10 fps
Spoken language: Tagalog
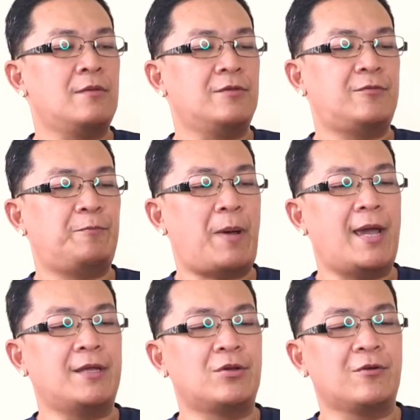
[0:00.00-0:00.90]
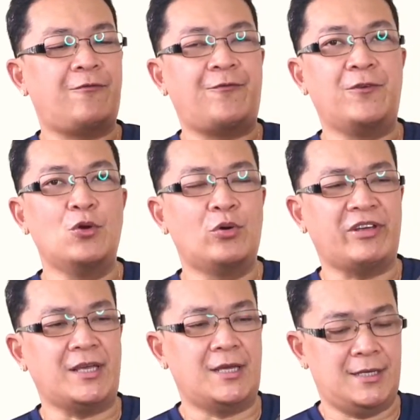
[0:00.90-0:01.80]
Spider
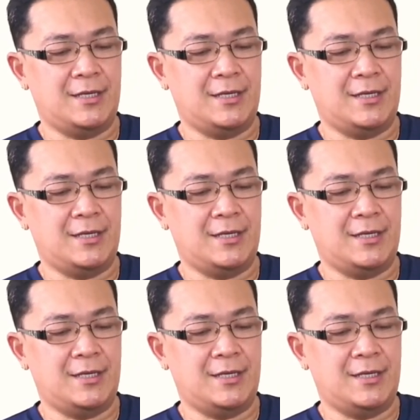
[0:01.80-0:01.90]
Fury.